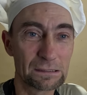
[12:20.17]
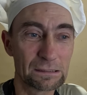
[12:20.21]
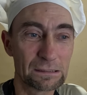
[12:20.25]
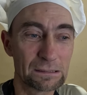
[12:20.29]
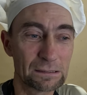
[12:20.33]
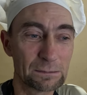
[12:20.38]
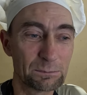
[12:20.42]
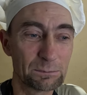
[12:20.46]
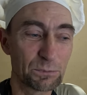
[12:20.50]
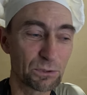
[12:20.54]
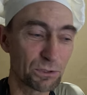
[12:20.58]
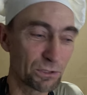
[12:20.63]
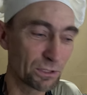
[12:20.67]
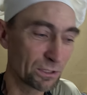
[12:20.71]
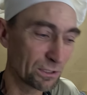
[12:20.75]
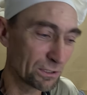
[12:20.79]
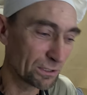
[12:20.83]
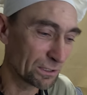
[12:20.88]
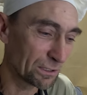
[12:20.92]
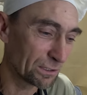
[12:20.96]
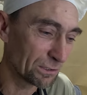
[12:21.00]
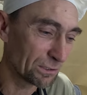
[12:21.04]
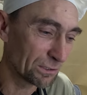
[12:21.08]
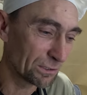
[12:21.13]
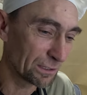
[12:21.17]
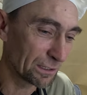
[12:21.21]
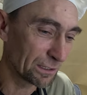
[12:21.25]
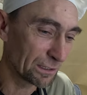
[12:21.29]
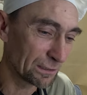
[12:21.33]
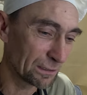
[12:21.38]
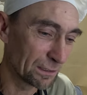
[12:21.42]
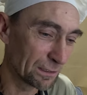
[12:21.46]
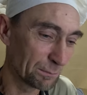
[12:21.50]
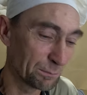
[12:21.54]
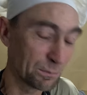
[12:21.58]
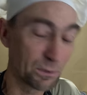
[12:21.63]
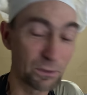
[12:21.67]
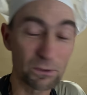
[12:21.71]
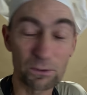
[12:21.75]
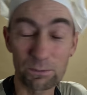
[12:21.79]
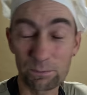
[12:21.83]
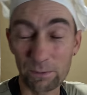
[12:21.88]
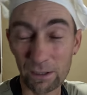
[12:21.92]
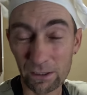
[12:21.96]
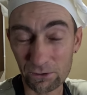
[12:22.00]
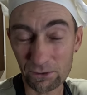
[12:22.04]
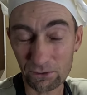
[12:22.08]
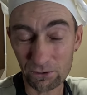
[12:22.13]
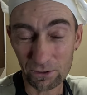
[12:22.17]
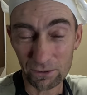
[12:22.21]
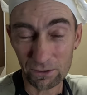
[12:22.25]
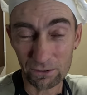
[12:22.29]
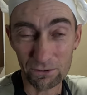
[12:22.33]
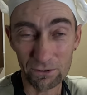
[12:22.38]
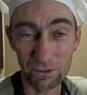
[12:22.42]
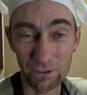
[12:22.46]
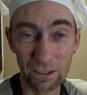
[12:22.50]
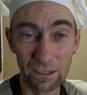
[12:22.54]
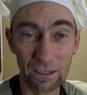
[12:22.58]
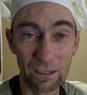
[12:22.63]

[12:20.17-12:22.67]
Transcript: przyjrzeć jej, podpatrzeć,